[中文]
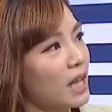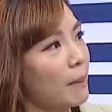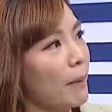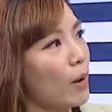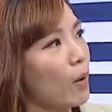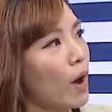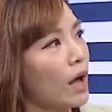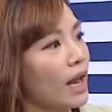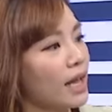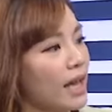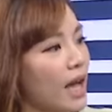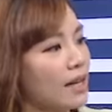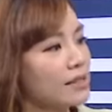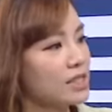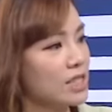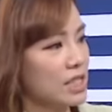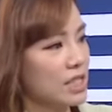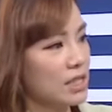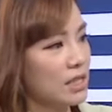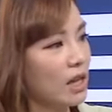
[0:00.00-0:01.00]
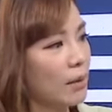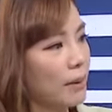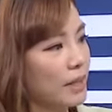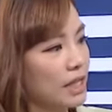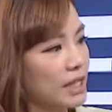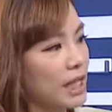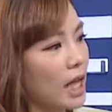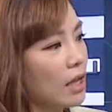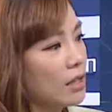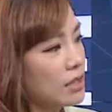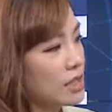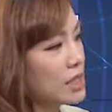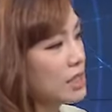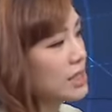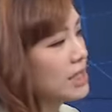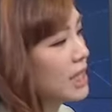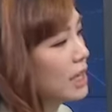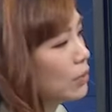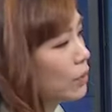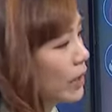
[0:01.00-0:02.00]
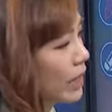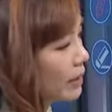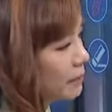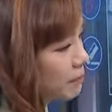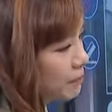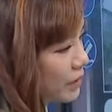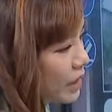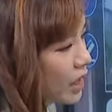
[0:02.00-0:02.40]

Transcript: 呢，包括了刚刚其实特别提到的是这一位